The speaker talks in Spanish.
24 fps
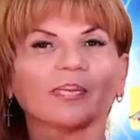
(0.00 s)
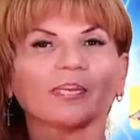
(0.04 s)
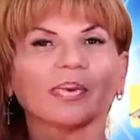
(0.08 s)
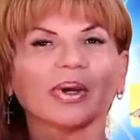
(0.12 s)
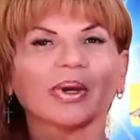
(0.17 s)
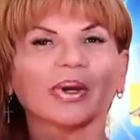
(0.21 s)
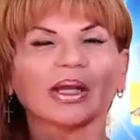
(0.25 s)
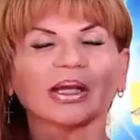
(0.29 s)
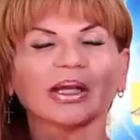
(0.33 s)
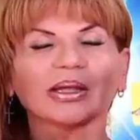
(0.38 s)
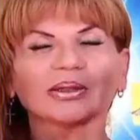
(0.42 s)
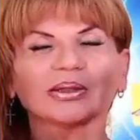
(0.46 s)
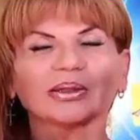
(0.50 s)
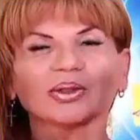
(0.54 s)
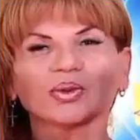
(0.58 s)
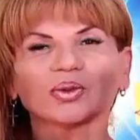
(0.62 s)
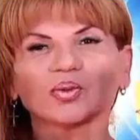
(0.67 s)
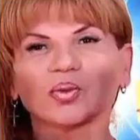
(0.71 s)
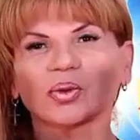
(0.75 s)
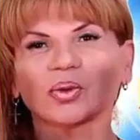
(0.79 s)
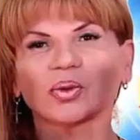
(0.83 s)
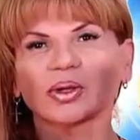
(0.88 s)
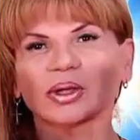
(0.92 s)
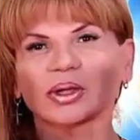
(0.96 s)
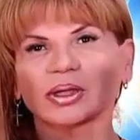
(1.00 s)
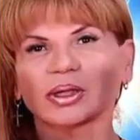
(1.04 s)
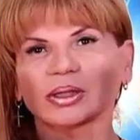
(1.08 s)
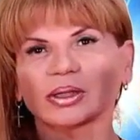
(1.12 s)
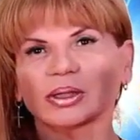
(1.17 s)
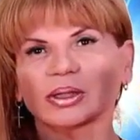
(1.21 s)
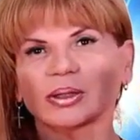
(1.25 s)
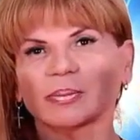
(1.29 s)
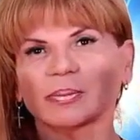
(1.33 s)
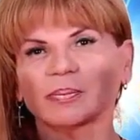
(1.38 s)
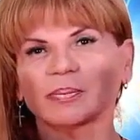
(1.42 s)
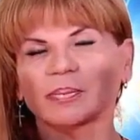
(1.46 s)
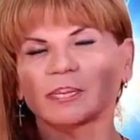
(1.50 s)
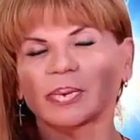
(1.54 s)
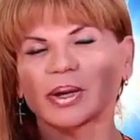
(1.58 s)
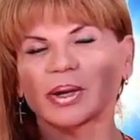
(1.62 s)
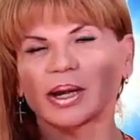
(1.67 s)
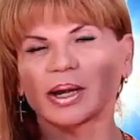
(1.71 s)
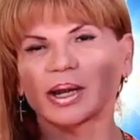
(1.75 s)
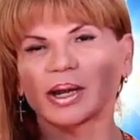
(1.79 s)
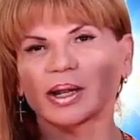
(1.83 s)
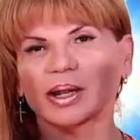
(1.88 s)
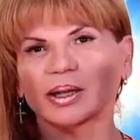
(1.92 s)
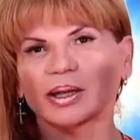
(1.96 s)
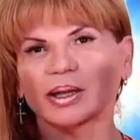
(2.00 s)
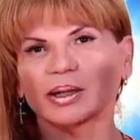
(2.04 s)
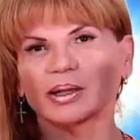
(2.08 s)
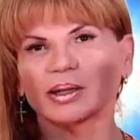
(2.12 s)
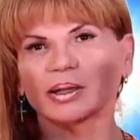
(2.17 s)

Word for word: Esto, además de mucha tensión,